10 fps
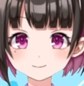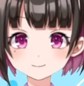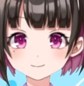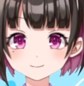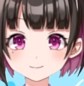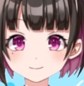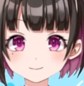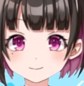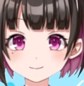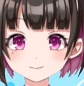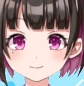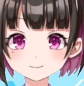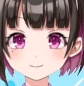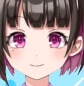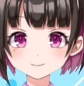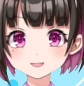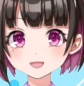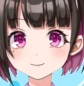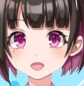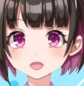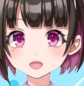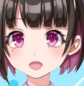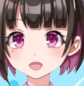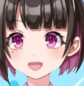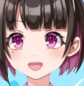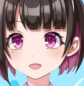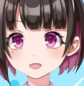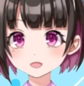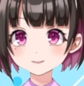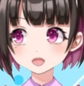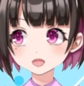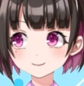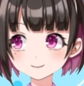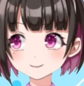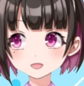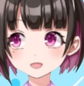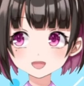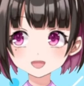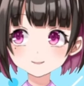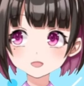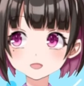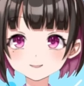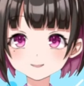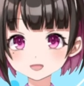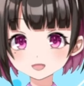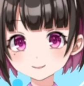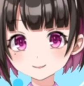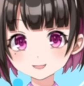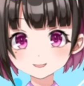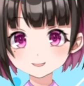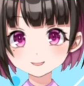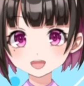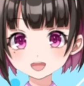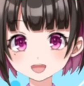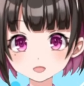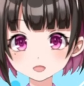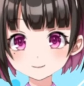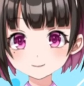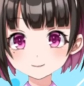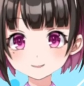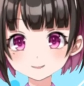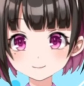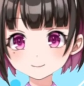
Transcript: ショルツが自ら持ち上がっていく。左、関根、